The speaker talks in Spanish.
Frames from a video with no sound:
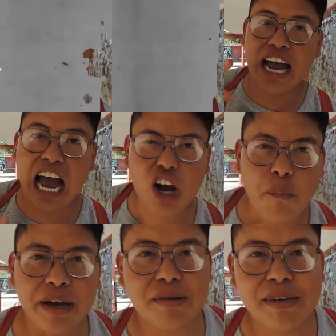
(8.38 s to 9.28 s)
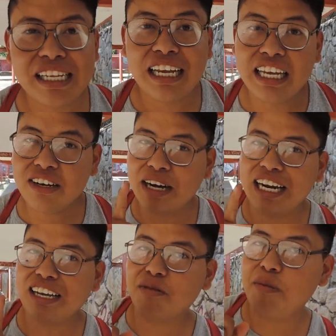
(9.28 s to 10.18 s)
bueno, acompáñenme y
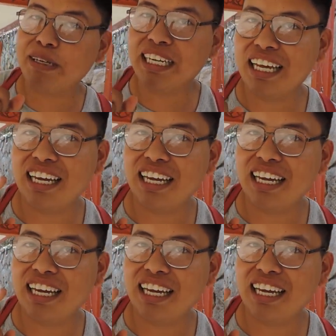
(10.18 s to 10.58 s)
ojalá ya no me pase